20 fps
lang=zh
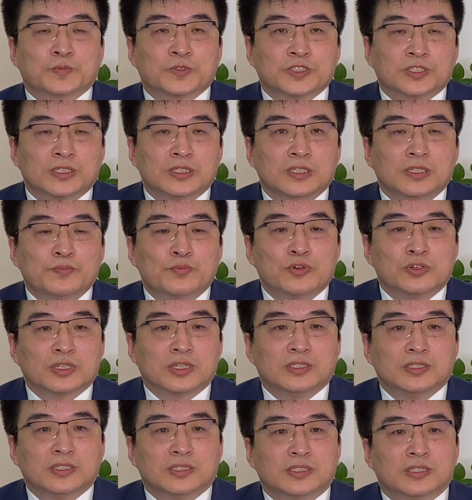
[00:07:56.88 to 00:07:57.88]
新一波的
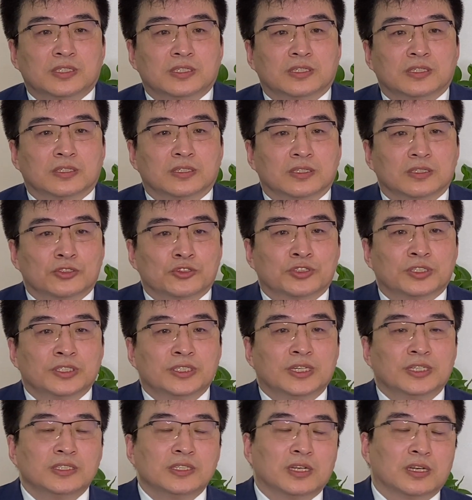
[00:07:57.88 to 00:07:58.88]
疫情，就是
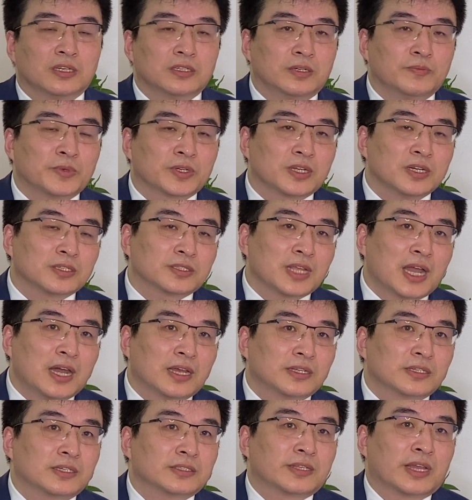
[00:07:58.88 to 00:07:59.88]
引起了人们更大
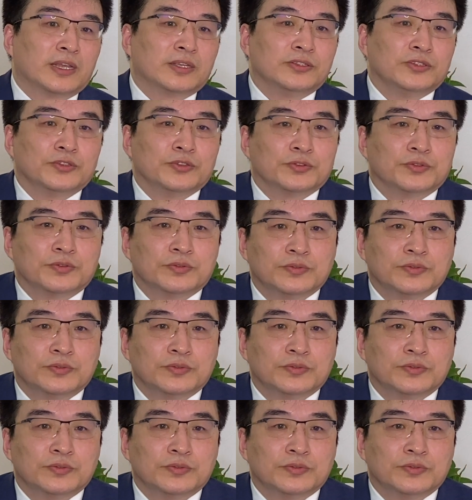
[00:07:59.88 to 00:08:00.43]
的一个担忧。